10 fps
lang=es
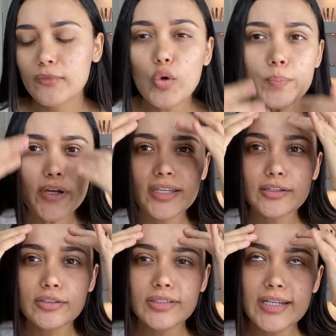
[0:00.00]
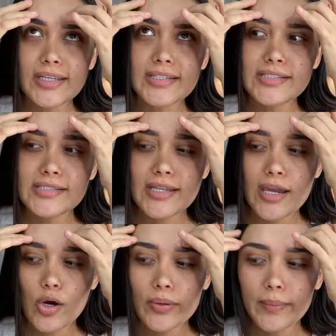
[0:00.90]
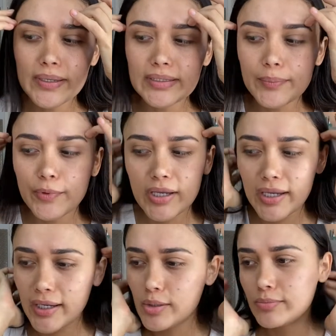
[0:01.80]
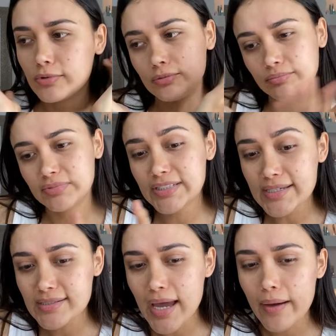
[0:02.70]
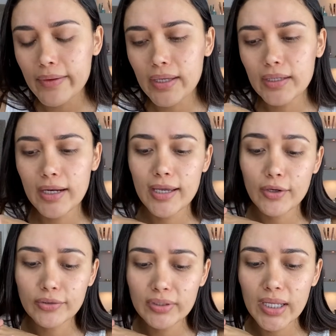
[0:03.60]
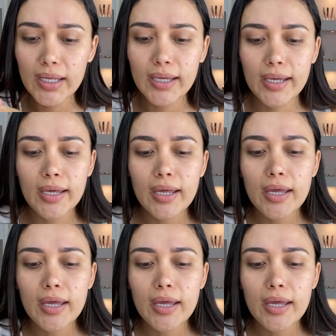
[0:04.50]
un poquito triste, obviamente, porque como ya saben, y les conté que